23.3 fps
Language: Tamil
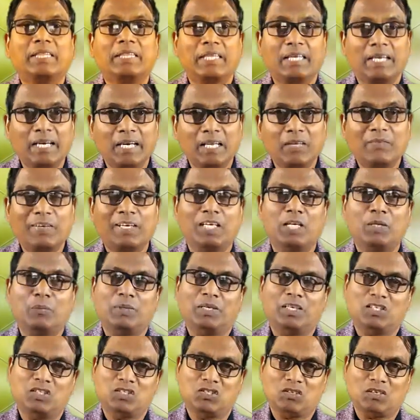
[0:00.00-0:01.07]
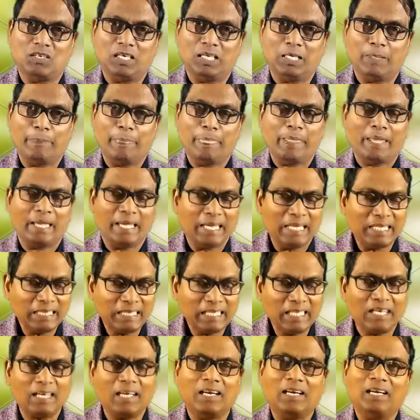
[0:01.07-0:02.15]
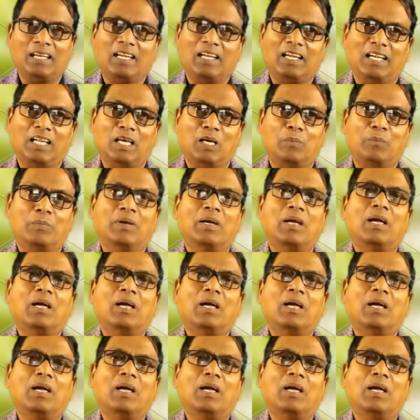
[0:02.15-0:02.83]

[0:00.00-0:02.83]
தேட வேண்டும் என்று சொல்லி இந்த நாளிலே நாம்